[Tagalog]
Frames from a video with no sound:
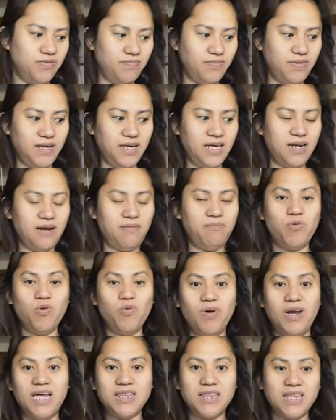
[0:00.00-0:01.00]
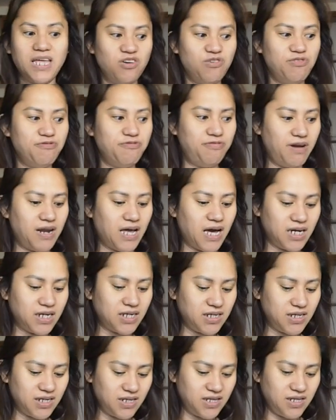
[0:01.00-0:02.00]
Mahirap po wala tayong vlog.
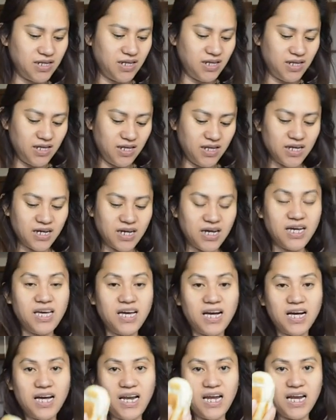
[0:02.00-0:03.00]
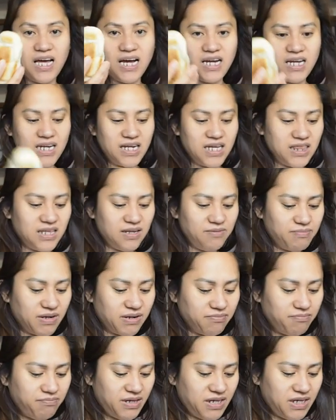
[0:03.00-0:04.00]
Kaya kailangan natin
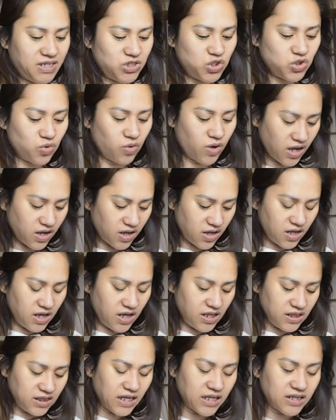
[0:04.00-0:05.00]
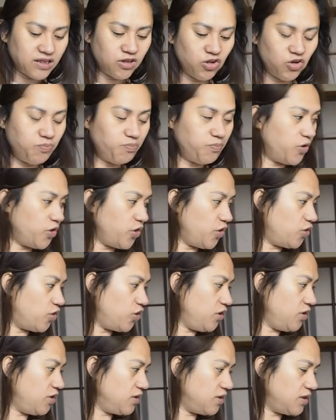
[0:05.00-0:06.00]
mag-video. Tatlo po yun.
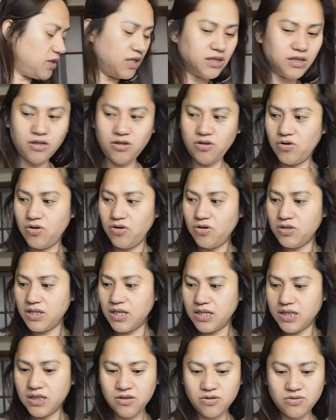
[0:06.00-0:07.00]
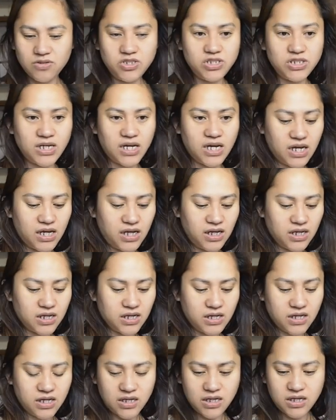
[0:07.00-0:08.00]
Tatlo. Tatlo siya.
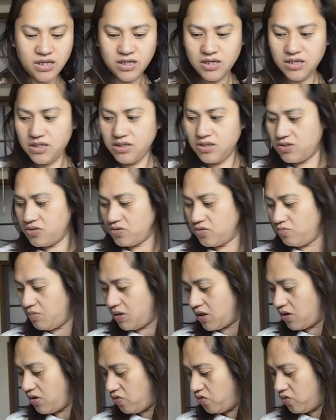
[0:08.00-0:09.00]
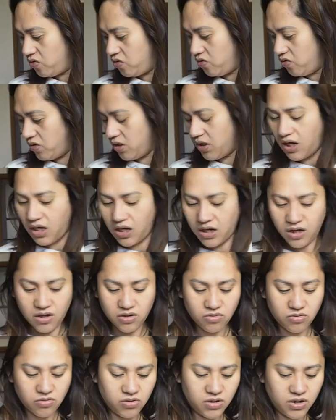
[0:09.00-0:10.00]
So magluto na lang
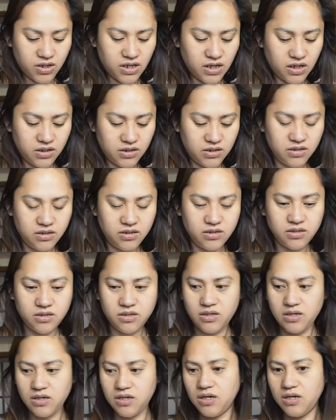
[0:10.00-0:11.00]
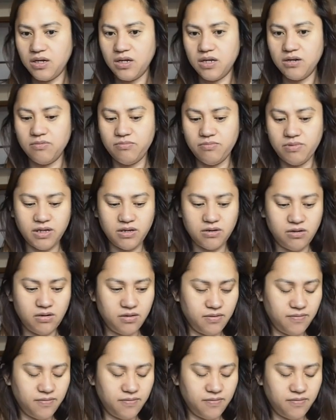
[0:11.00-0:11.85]
ako ng ano ba yun?